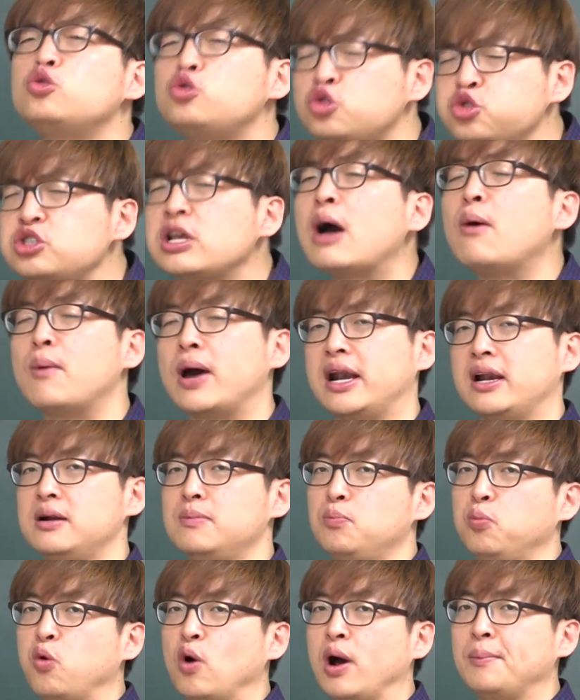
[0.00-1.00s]
추상화를
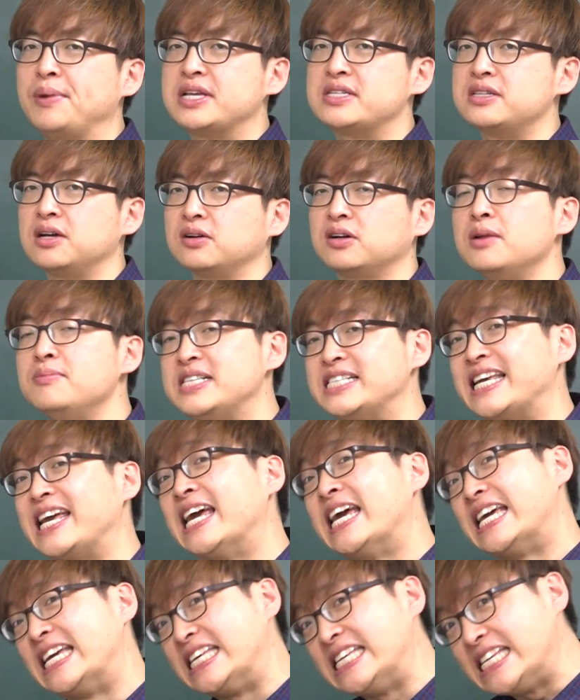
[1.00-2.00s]
포함해서 그럼
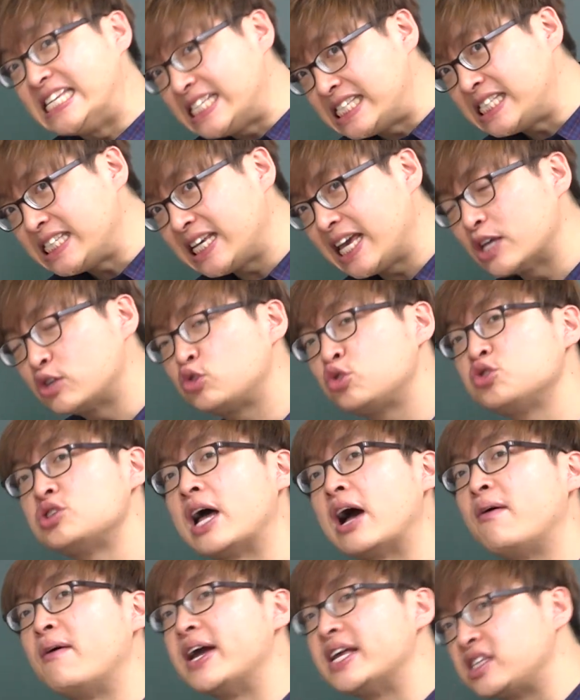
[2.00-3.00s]
이제 이 시기의
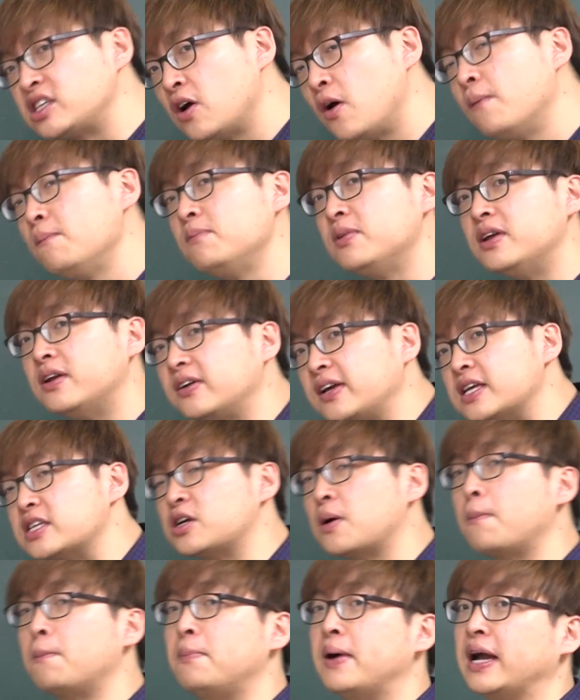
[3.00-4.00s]
추상화에 처음 이렇게
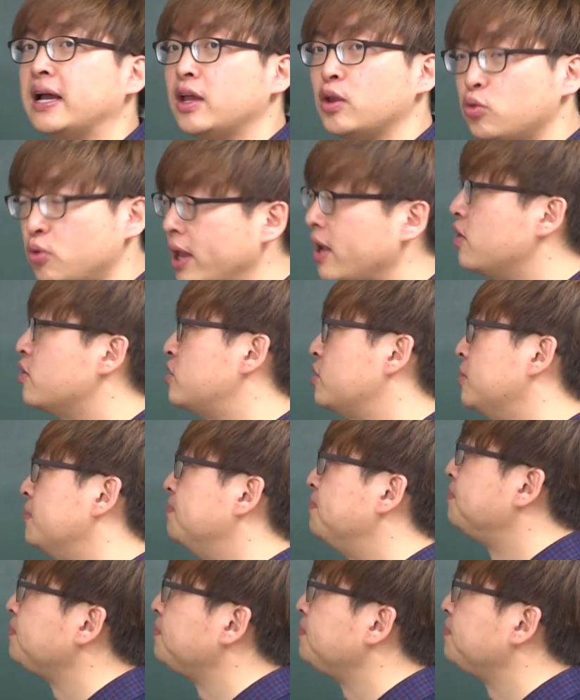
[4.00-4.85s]
접하게 된 거죠.